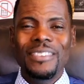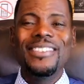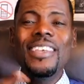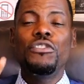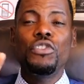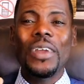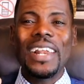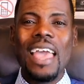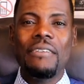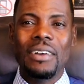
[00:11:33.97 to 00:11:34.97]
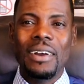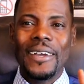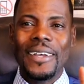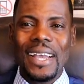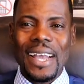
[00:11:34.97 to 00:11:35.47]
si ce rêve
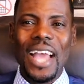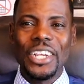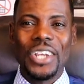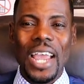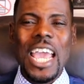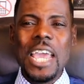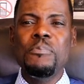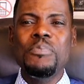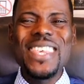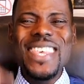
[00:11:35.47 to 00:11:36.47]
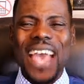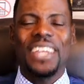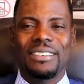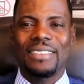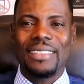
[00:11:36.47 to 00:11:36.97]
cache un
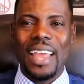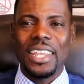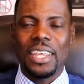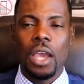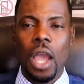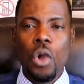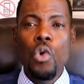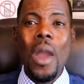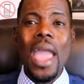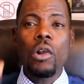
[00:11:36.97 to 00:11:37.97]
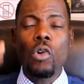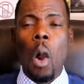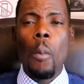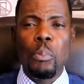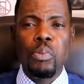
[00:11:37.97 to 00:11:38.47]
piège satanique ou un
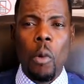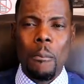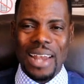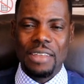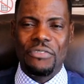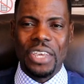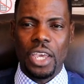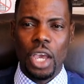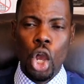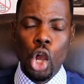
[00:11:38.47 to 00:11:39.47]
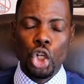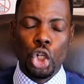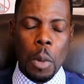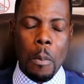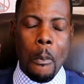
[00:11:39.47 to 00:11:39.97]
complot maléfique,
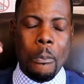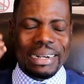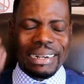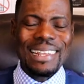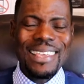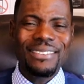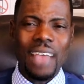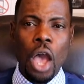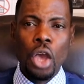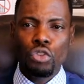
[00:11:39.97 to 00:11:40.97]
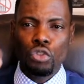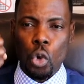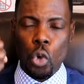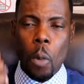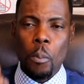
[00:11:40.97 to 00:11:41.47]
je brise
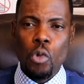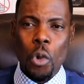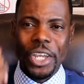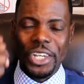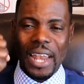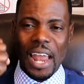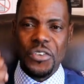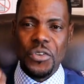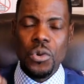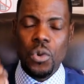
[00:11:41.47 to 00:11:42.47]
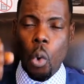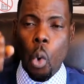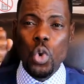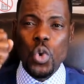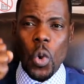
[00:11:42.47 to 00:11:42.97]
ce complot et je l'annule
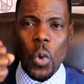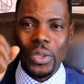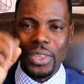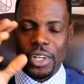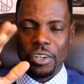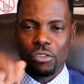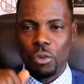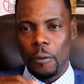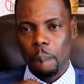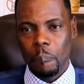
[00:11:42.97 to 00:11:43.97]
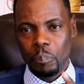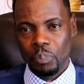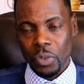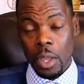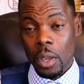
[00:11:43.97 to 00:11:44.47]
au nom de Jésus.
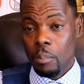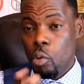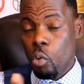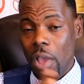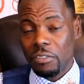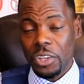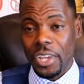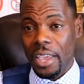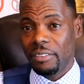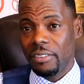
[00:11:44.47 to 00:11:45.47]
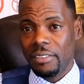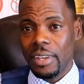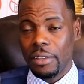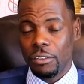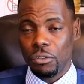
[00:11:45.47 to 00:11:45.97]
Pourquoi est-ce que j'ai
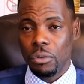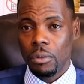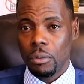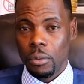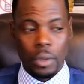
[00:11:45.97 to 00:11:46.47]
insisté là-dessus